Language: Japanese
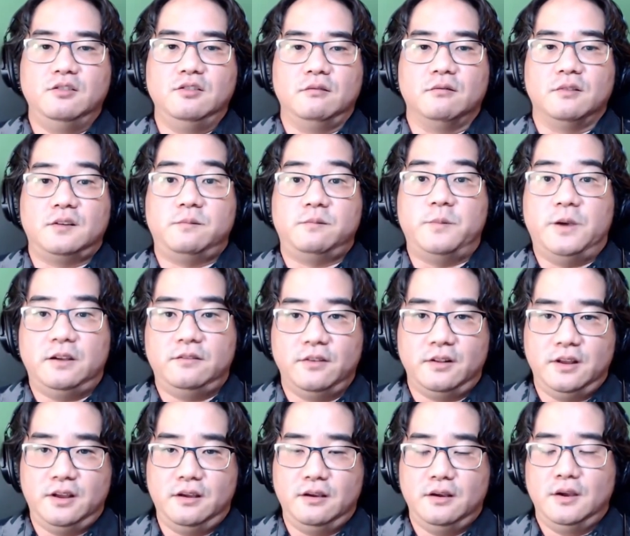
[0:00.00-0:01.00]
難し
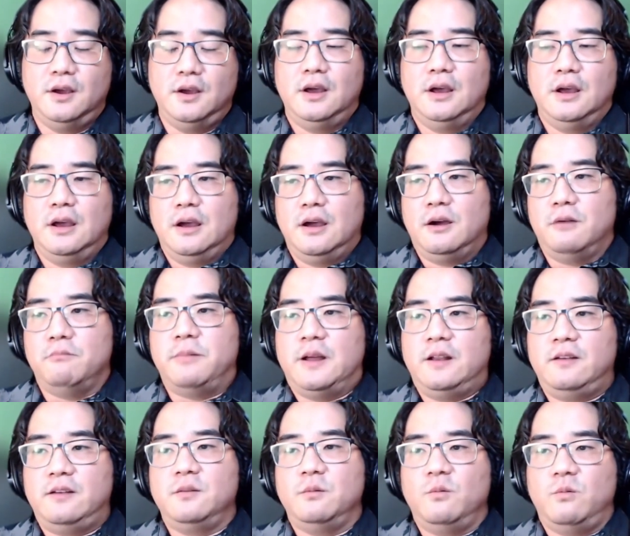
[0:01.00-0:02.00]
い質問ですけれど
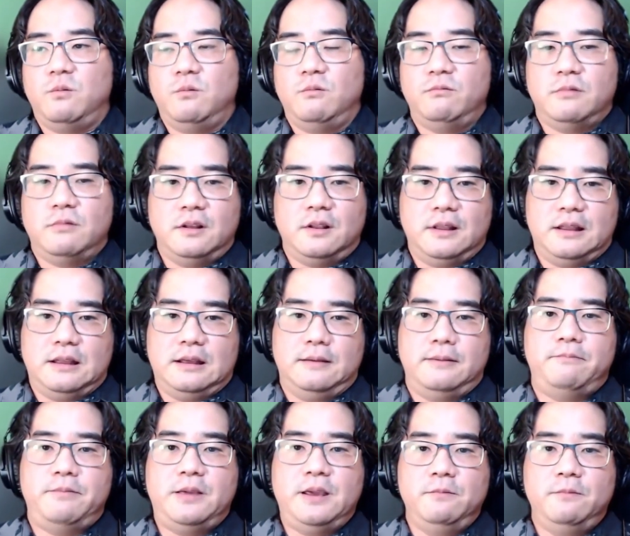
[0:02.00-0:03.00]
も、まえ
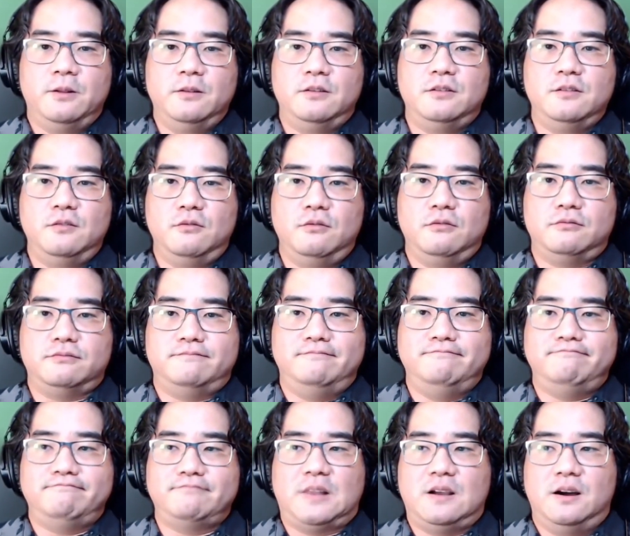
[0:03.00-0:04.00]
先ほどの質問の
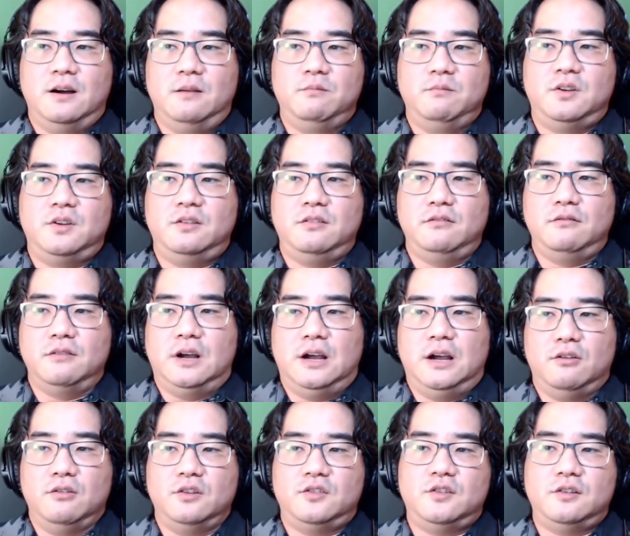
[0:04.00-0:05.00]
答えとほ
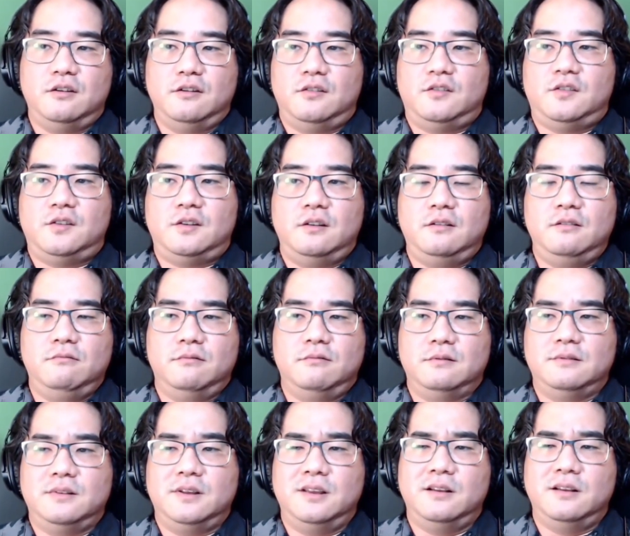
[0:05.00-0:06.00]
とんど同じです
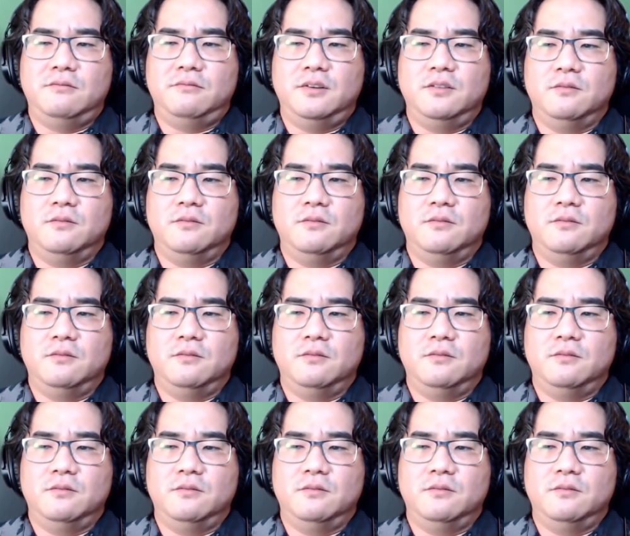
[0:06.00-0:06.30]
ね。